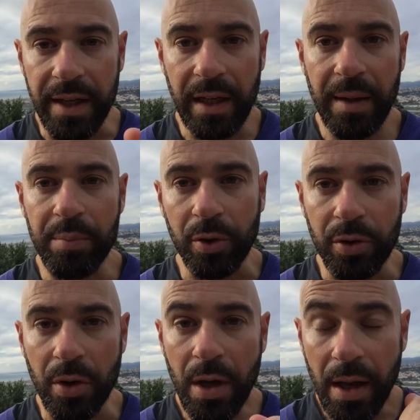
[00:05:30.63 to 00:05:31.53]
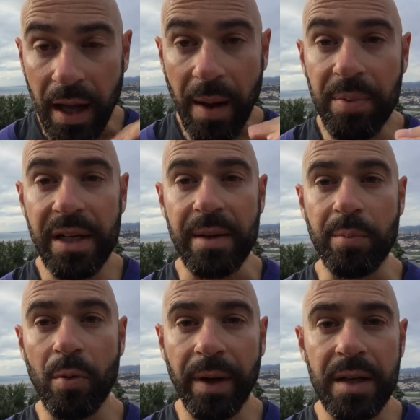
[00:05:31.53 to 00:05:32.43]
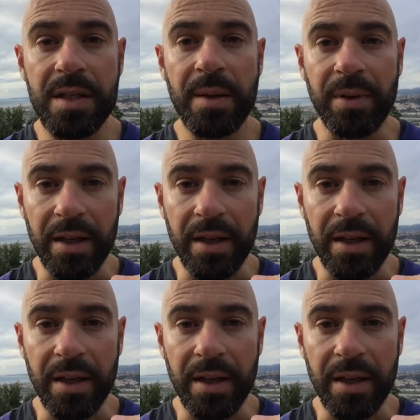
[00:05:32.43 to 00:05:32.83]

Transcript: être là pour te rappeler les bons principes,